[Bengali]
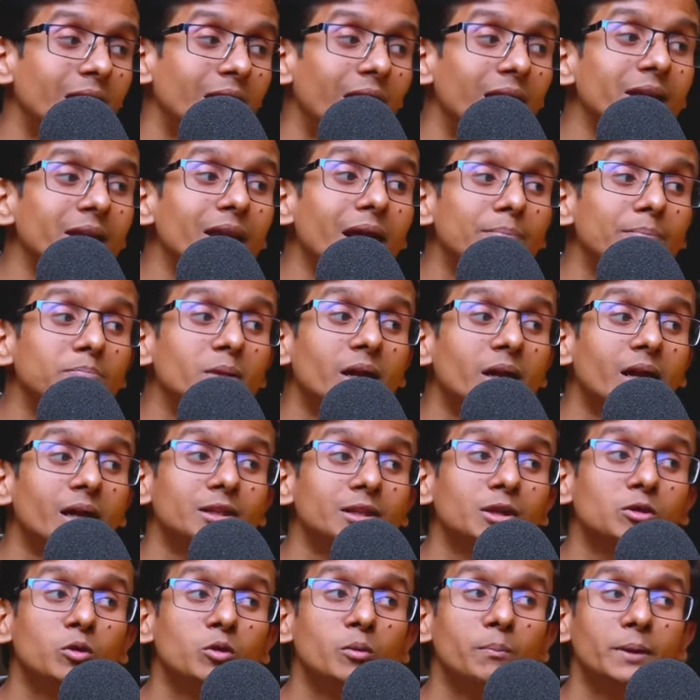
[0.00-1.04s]
জানি আপনার
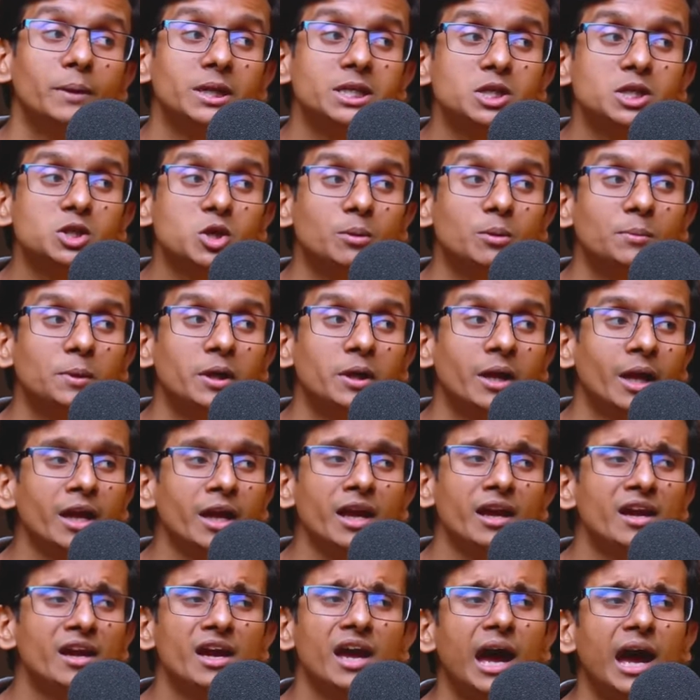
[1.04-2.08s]
হাতে খুব বেশি সময়
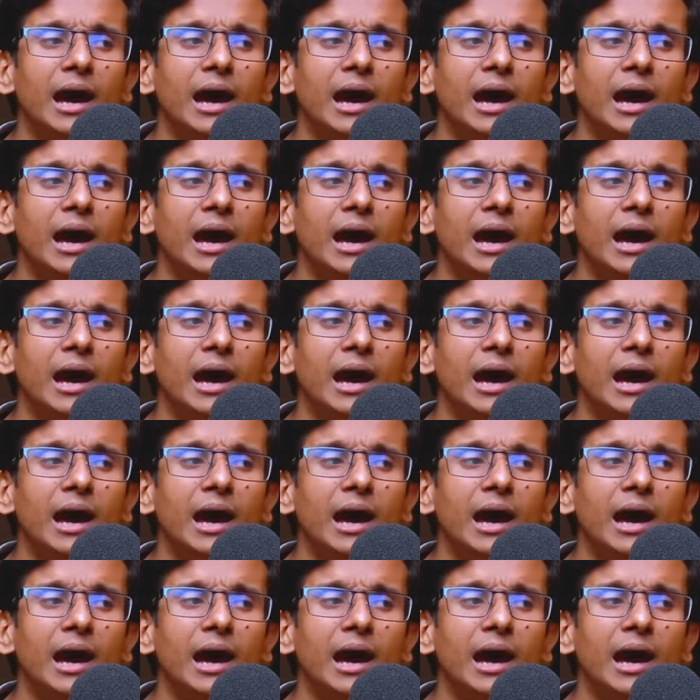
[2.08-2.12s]
নাই